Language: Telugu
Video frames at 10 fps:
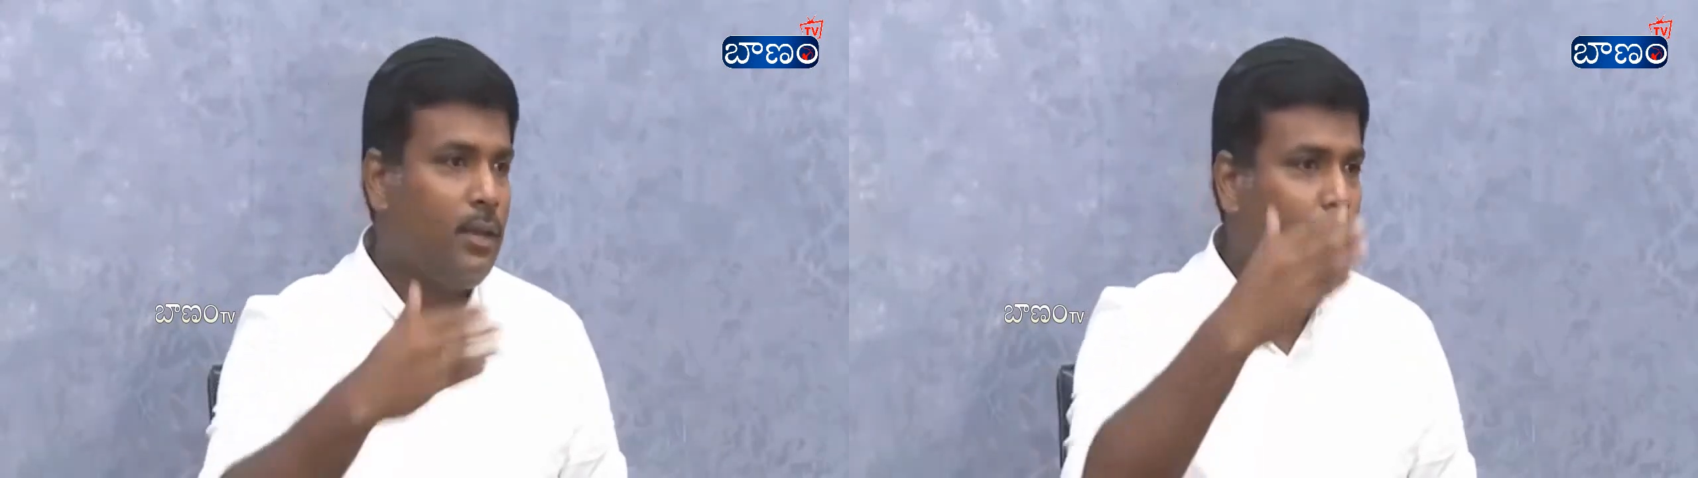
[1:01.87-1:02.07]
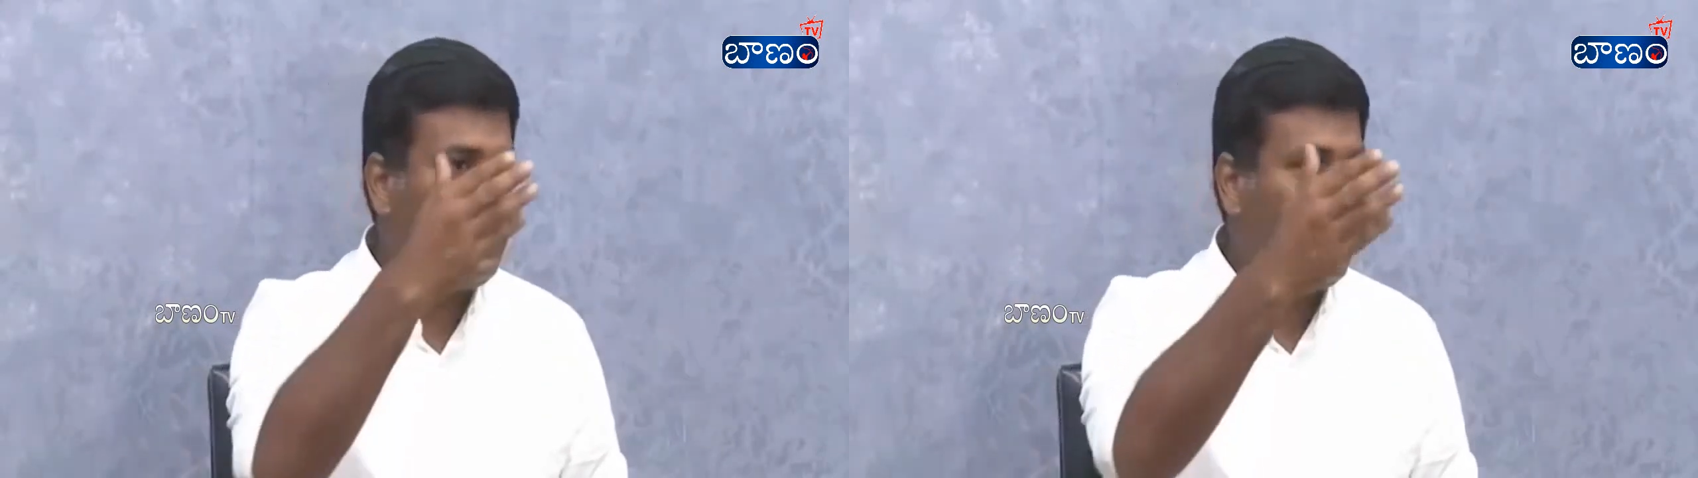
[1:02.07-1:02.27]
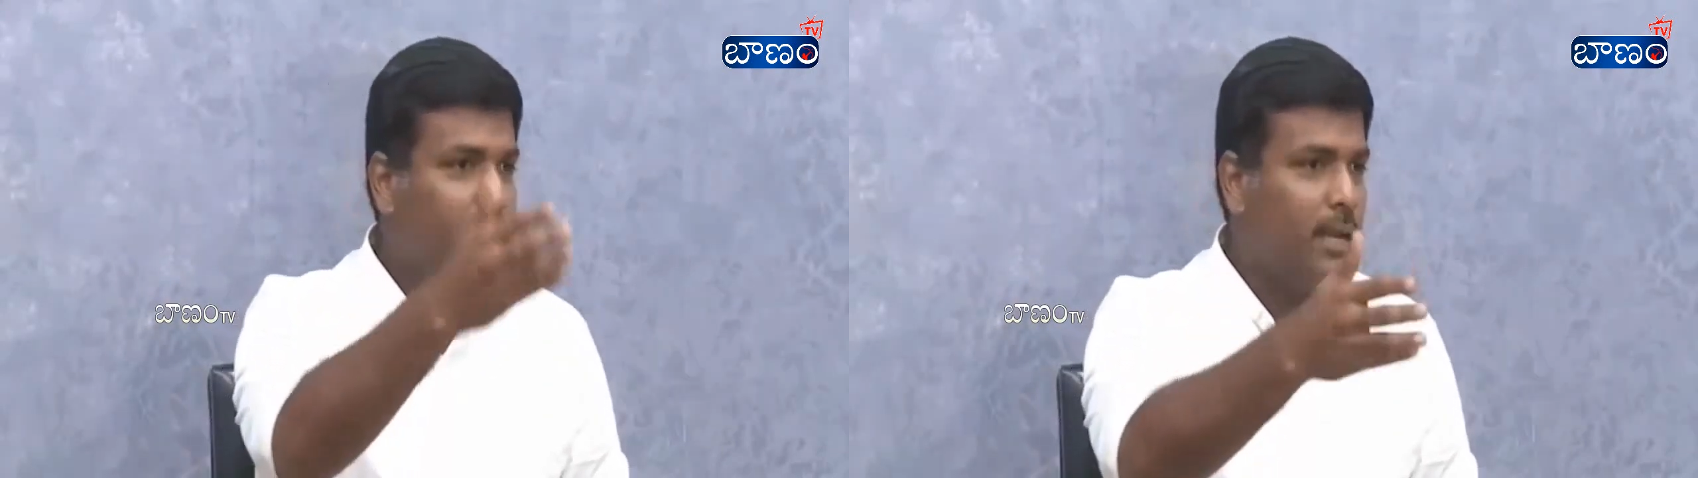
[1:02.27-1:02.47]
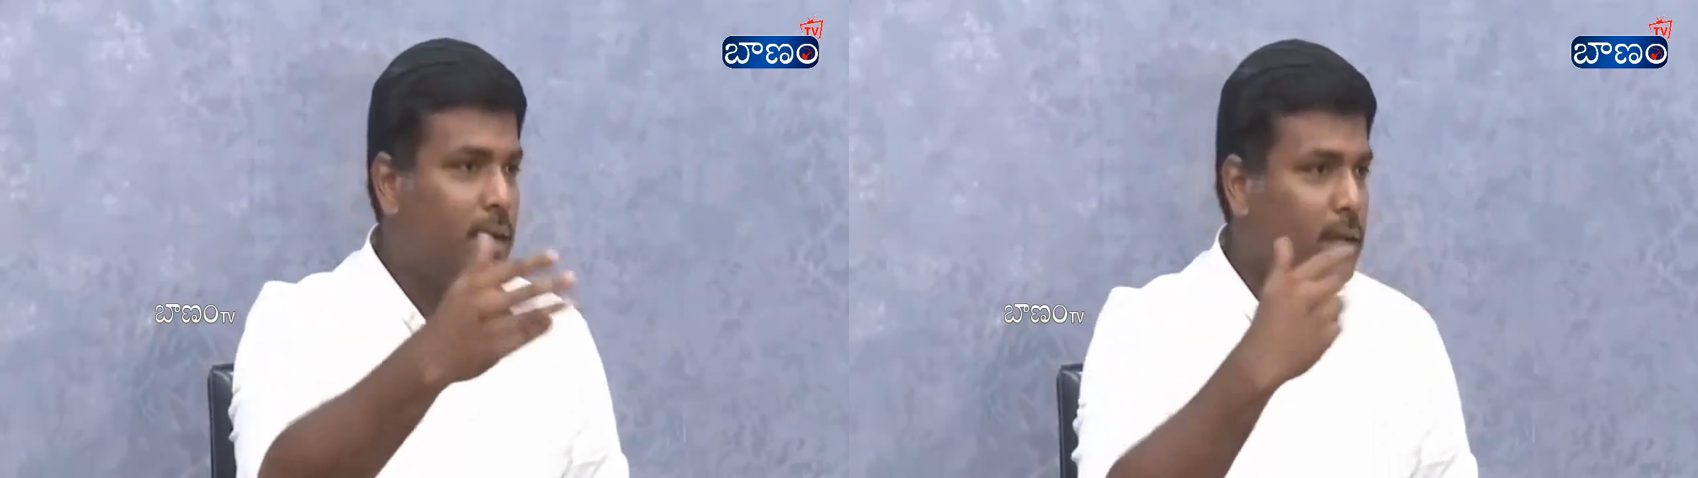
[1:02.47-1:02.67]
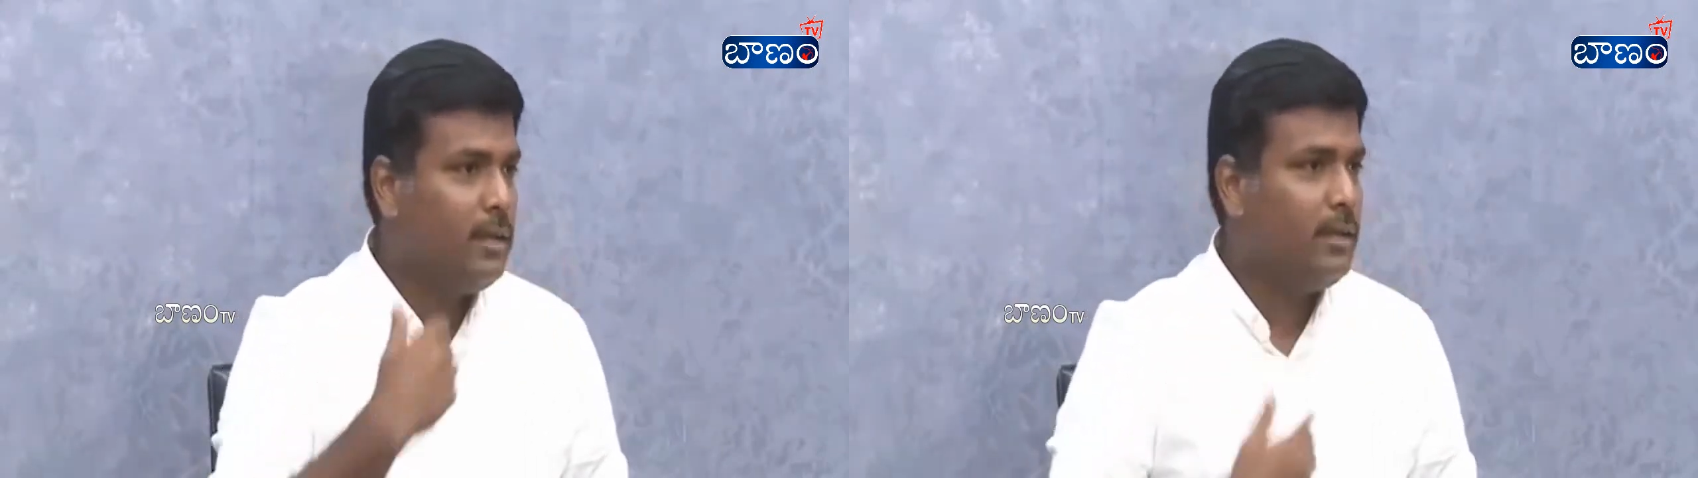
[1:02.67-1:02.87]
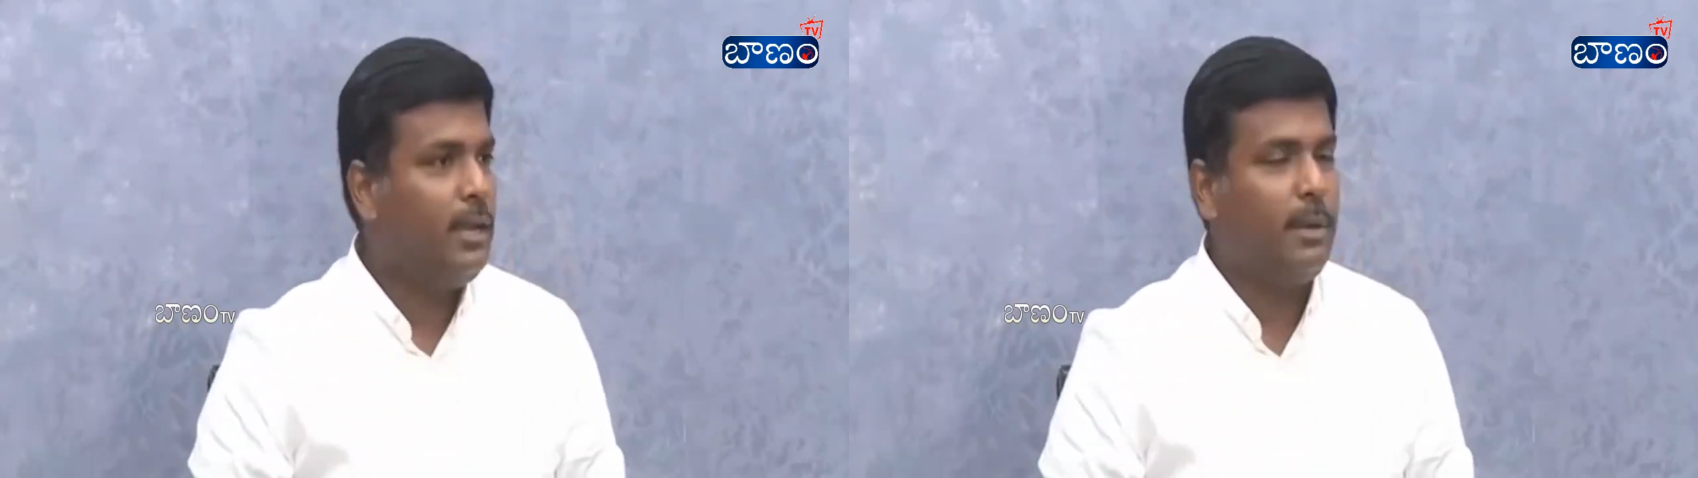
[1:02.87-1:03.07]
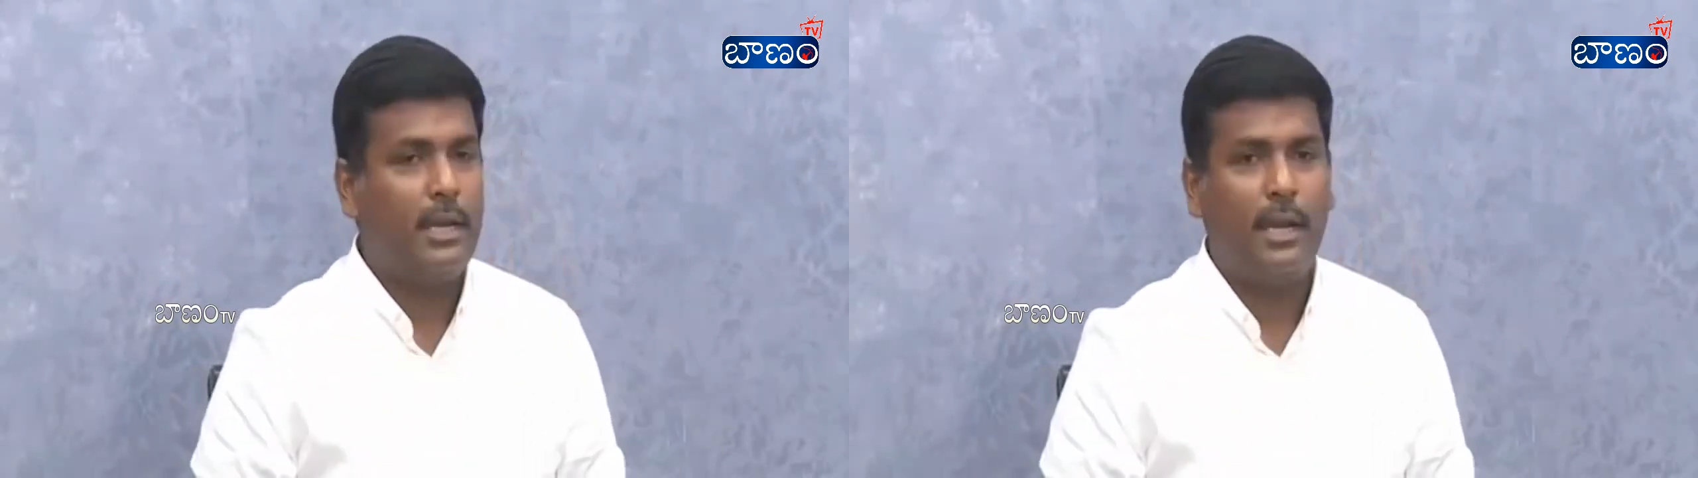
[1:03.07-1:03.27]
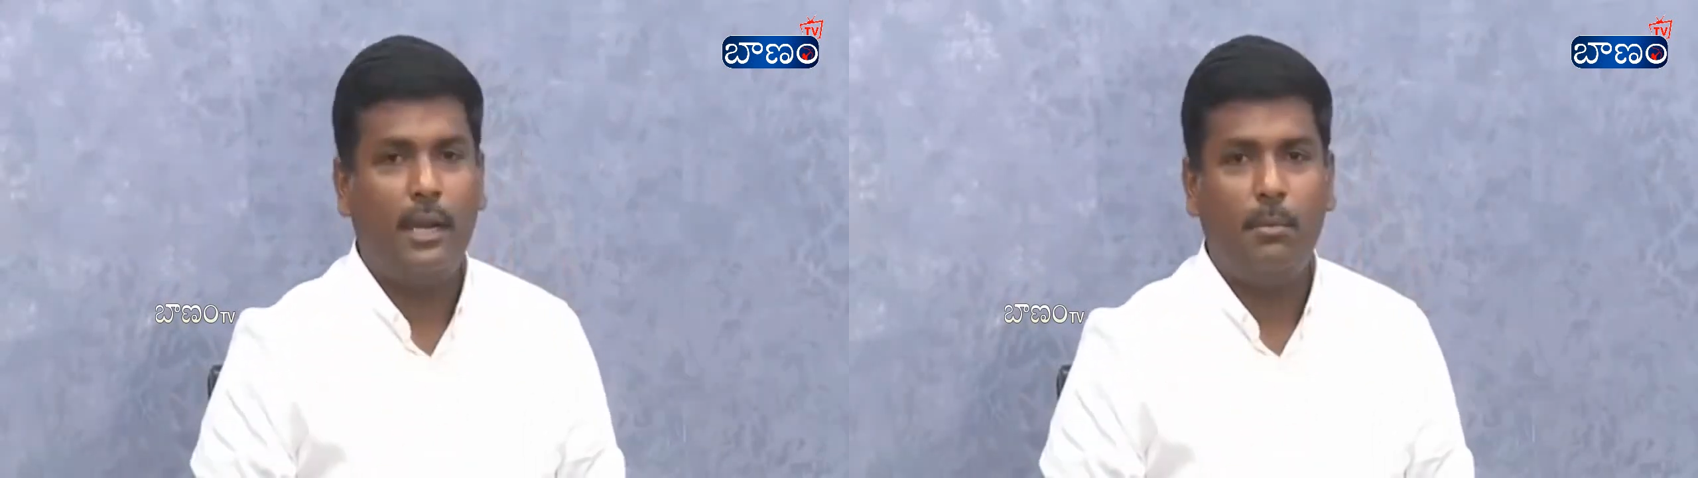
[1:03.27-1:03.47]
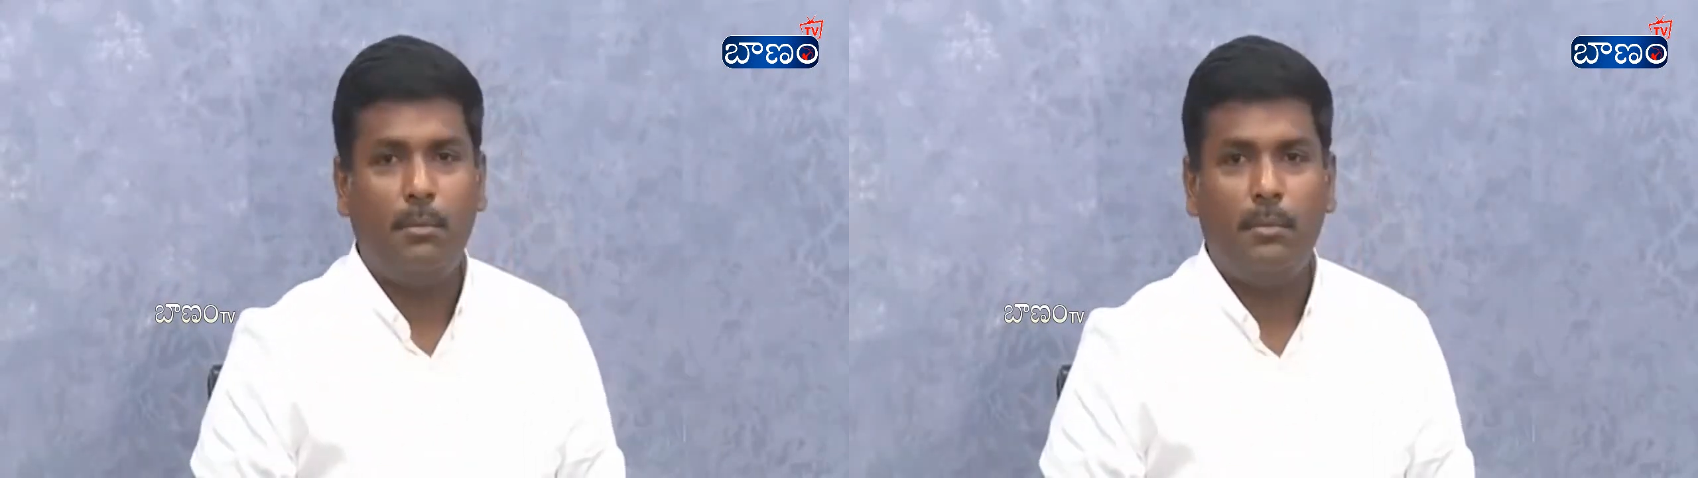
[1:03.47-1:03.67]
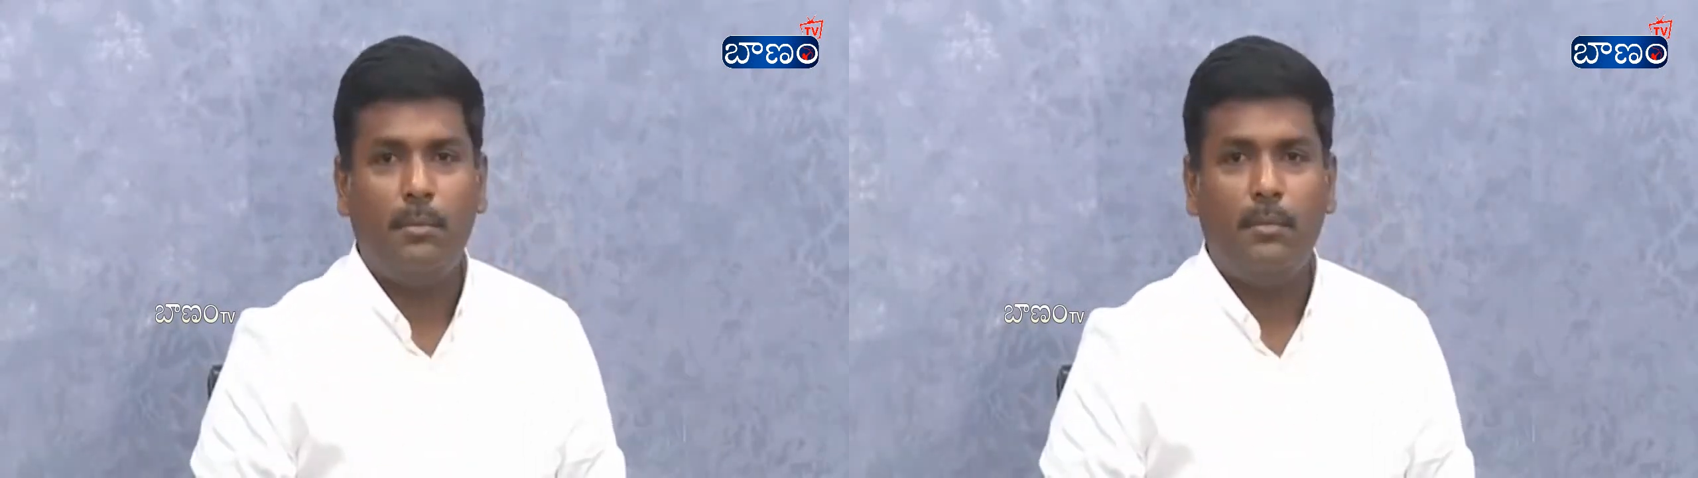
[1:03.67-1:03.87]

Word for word: ఇంకో దగ్గర ఆయన మాట్లాడినా